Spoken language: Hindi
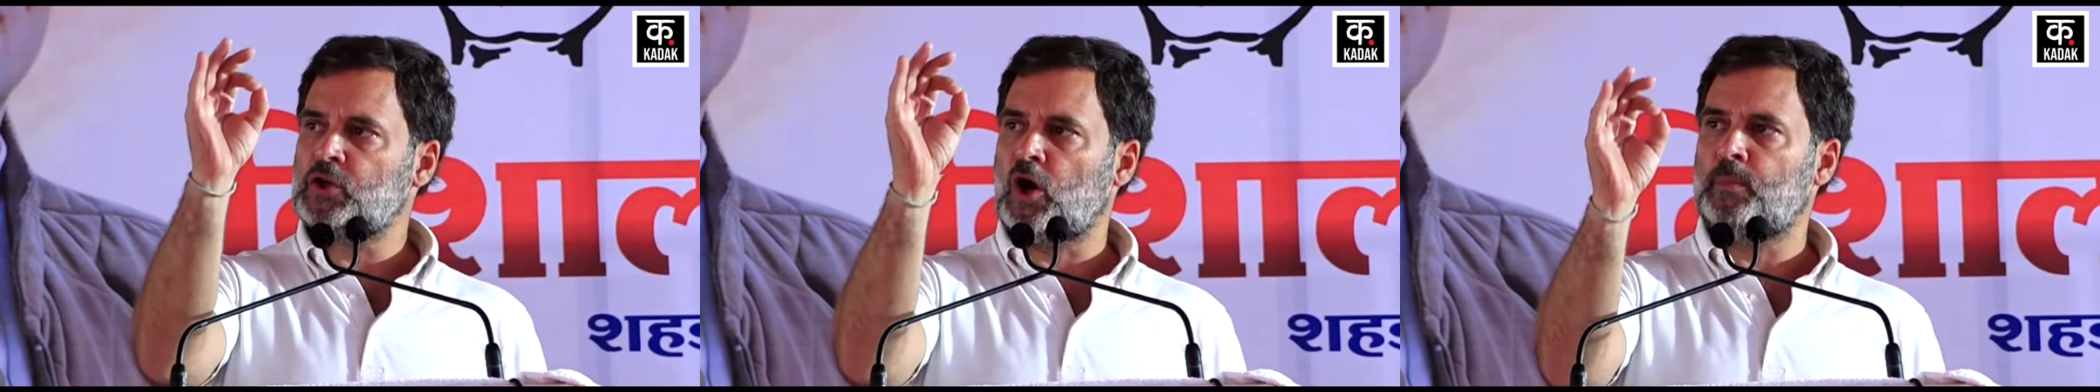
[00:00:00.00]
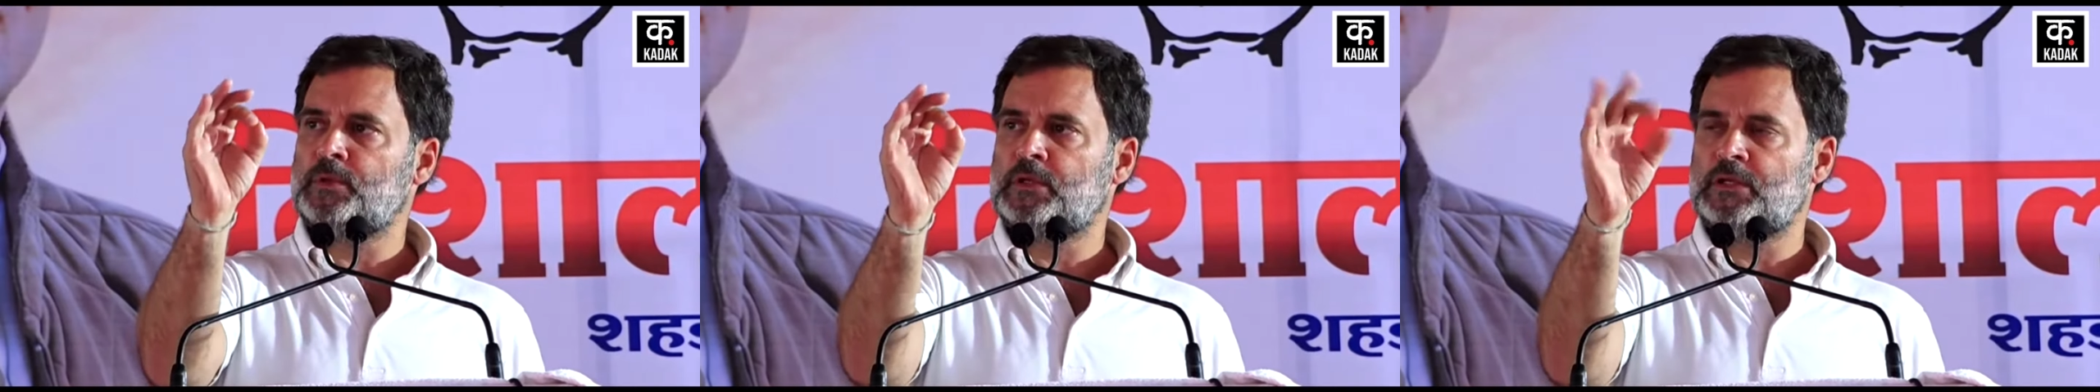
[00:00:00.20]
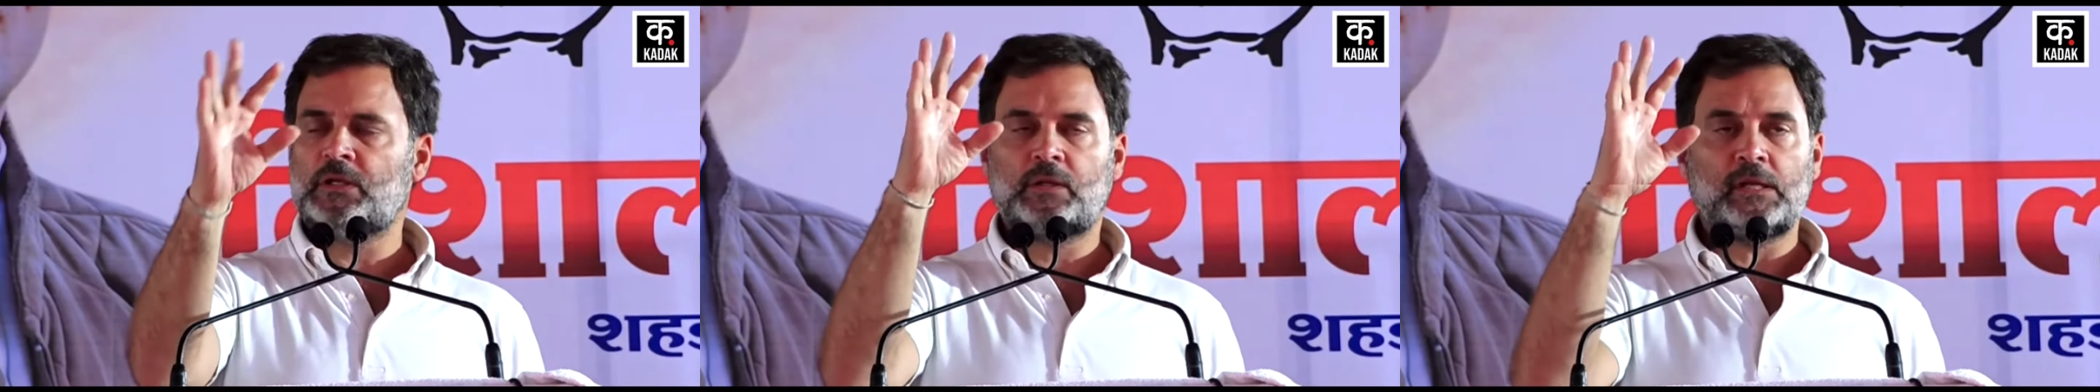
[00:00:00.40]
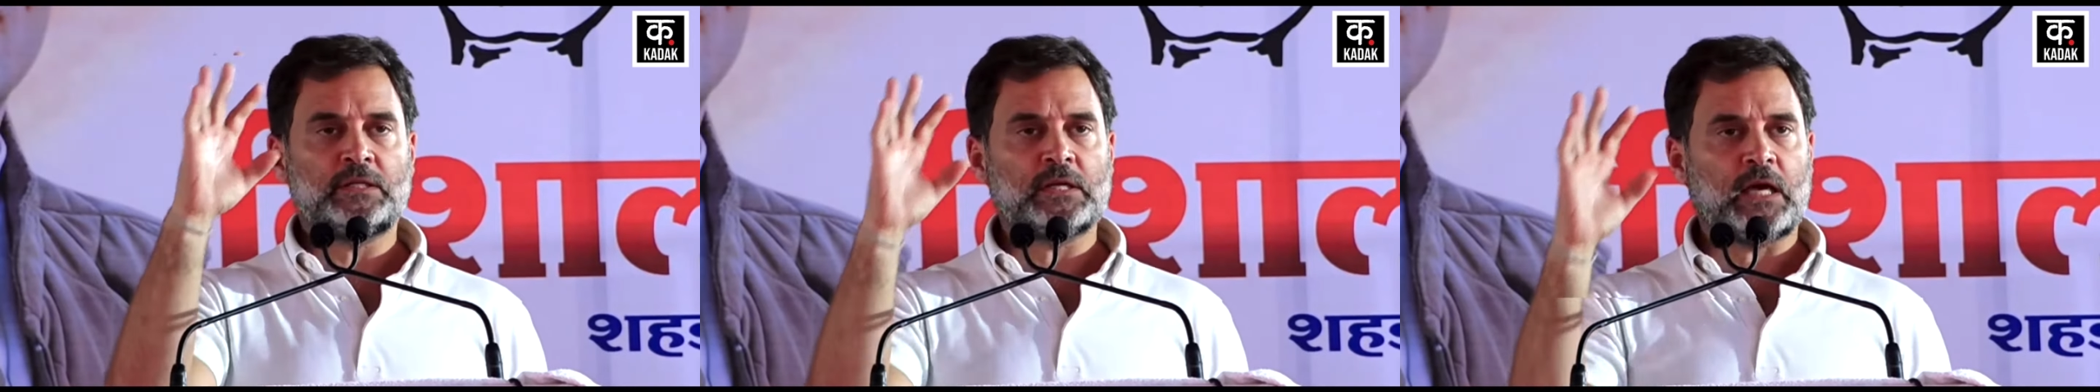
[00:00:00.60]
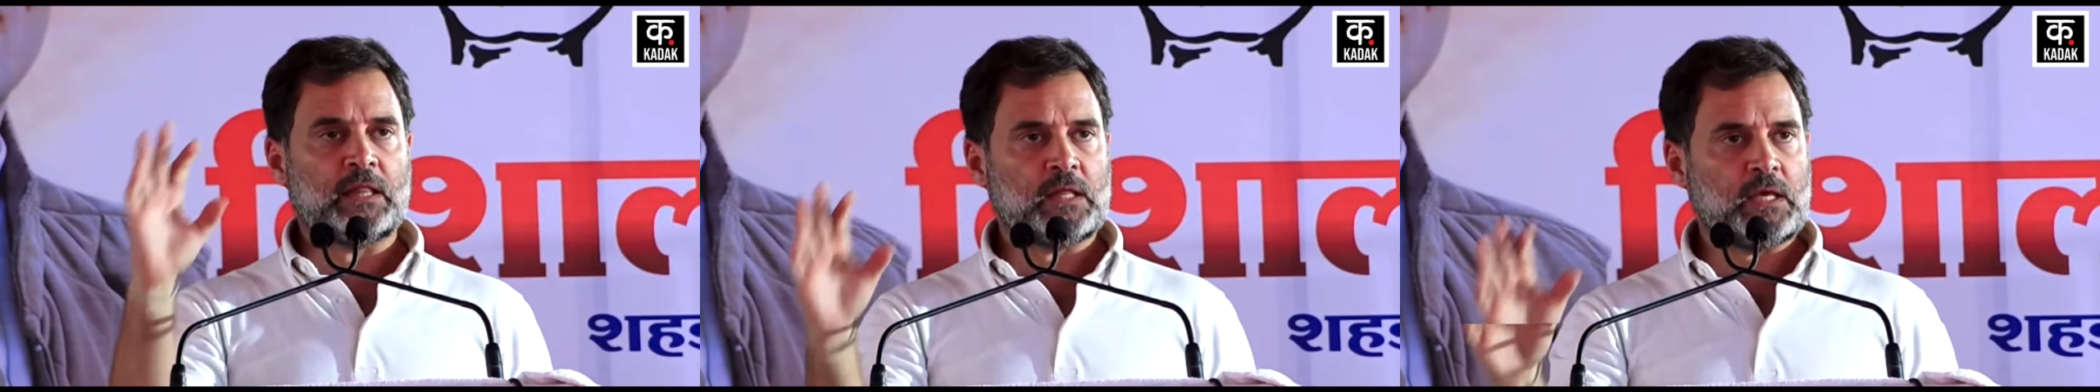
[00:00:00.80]
जॉब दी
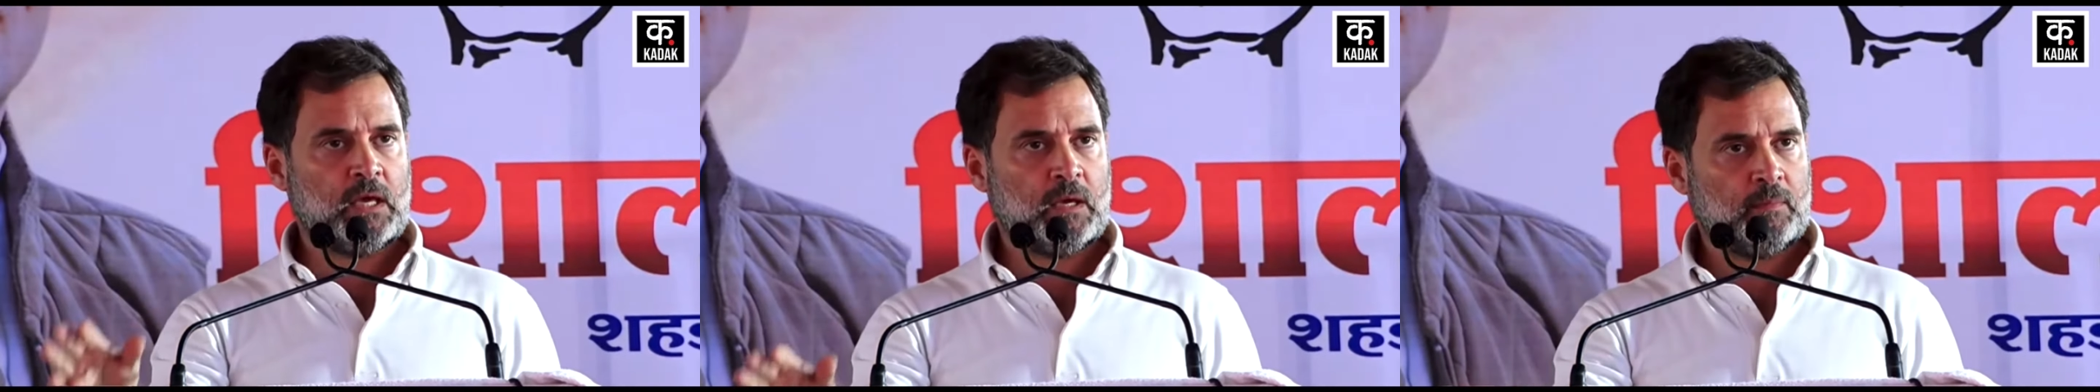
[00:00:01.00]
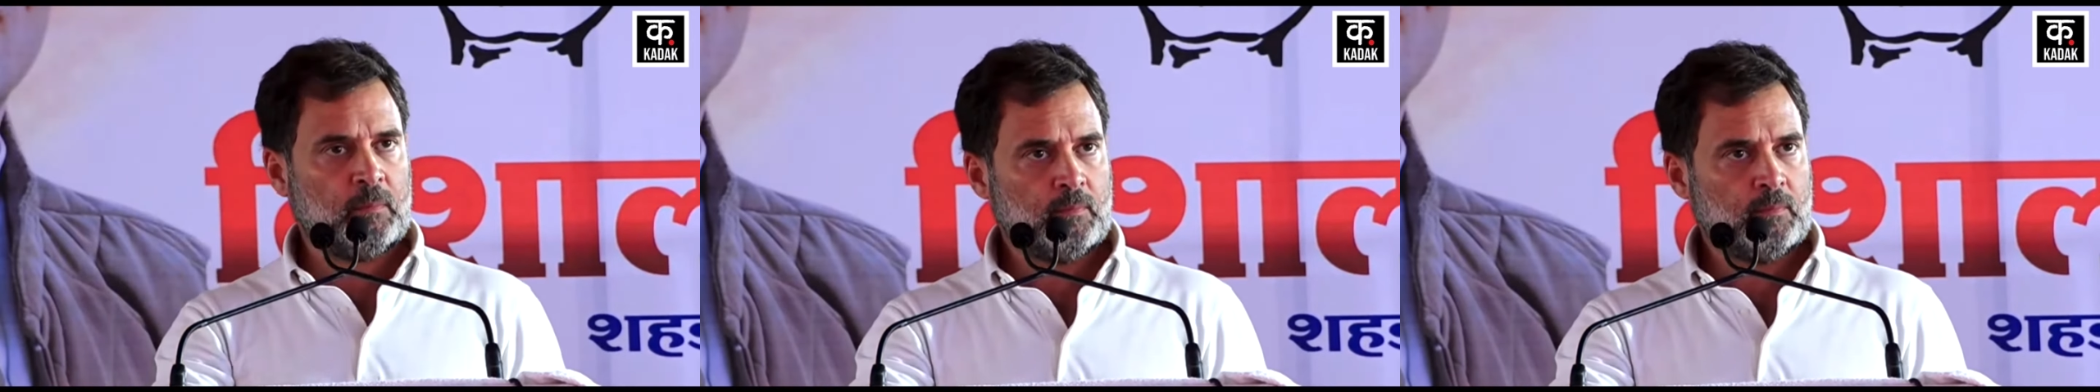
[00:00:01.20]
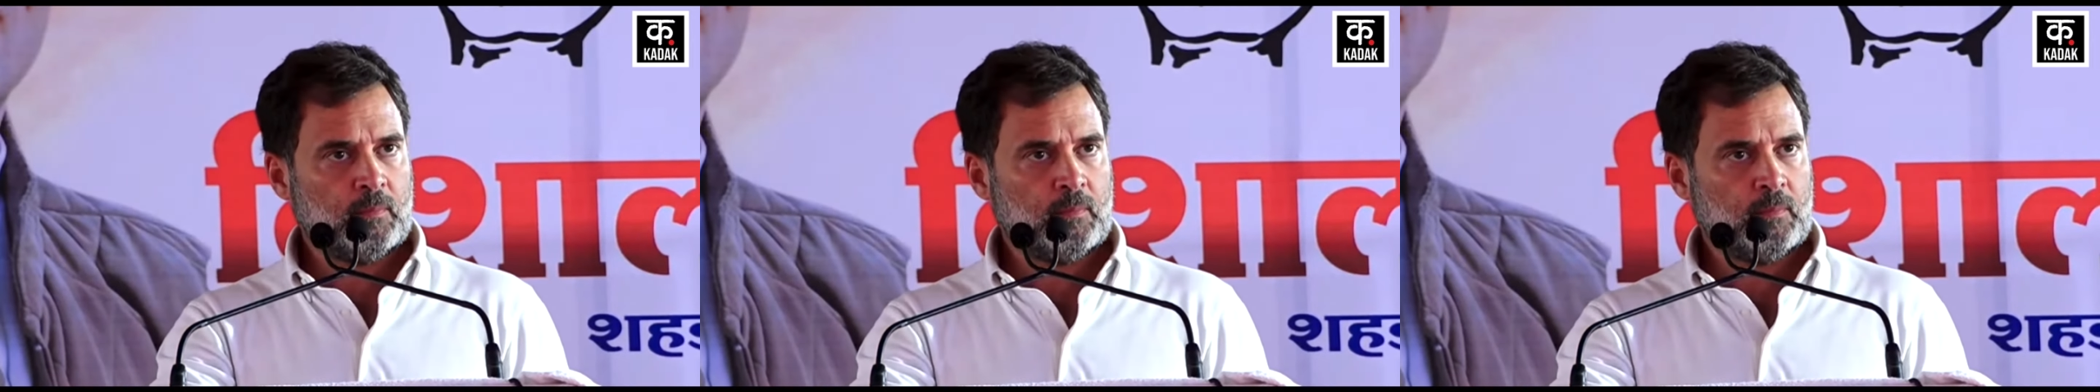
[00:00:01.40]
जाती है